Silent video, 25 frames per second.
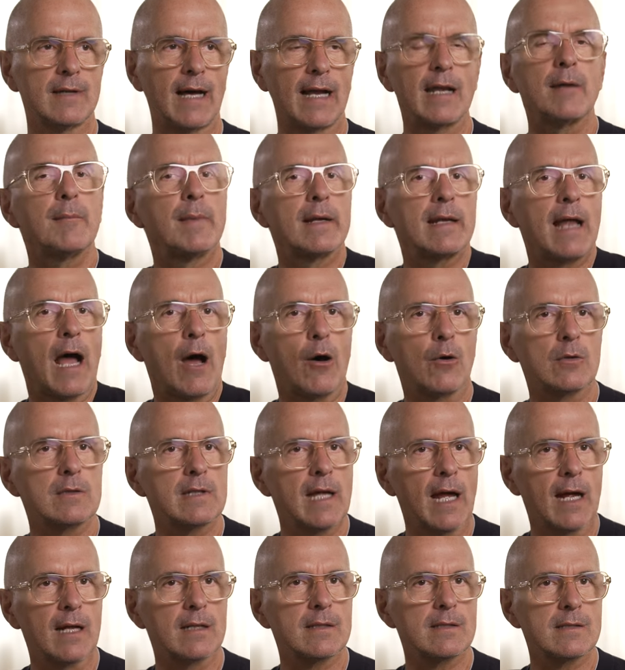alle meine
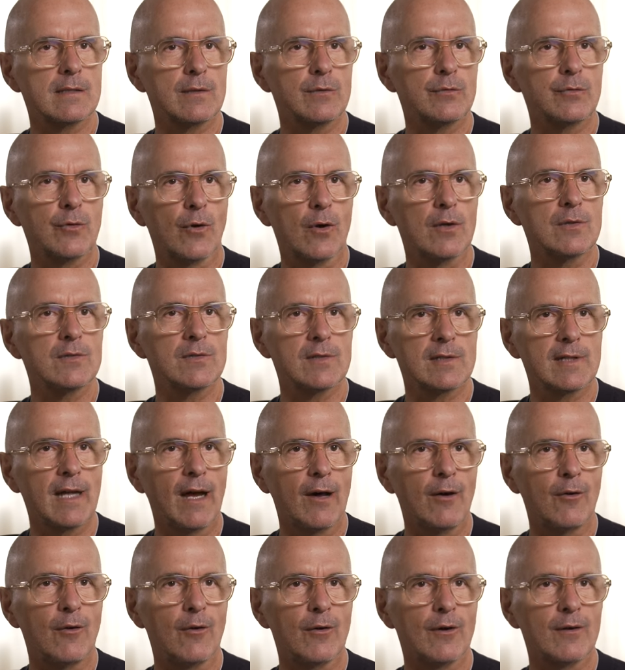Hautärzte freuen sich
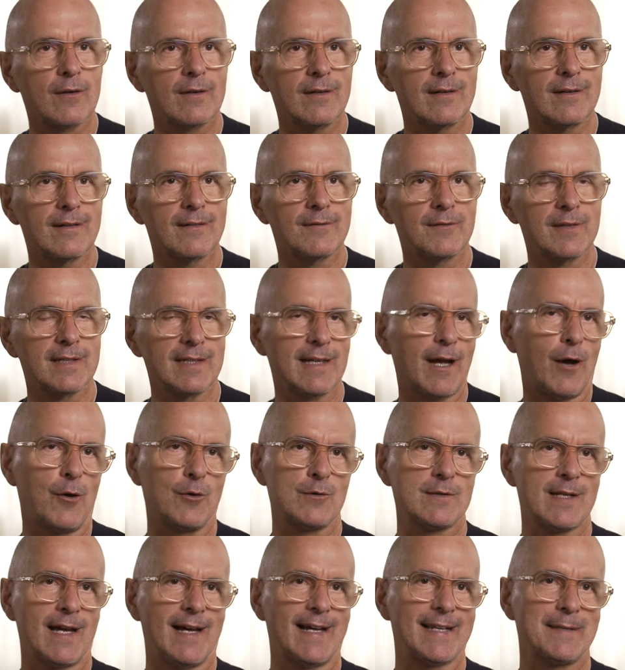auch, äh, wenn die
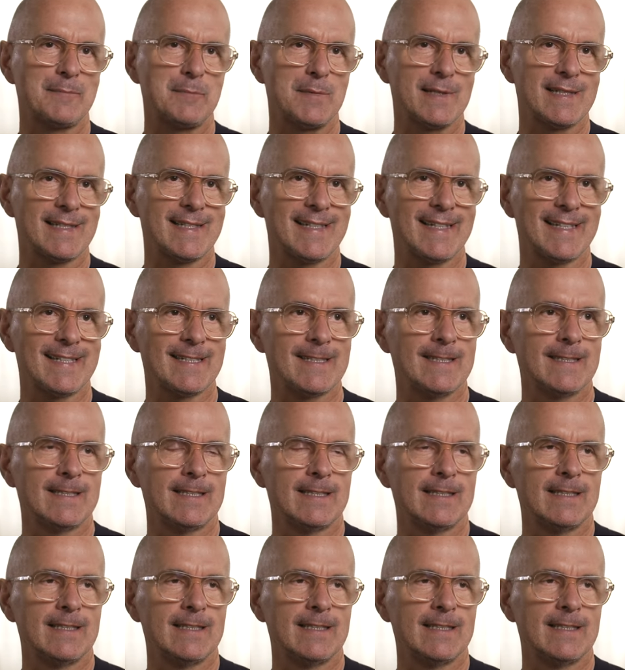Haut atmen kann.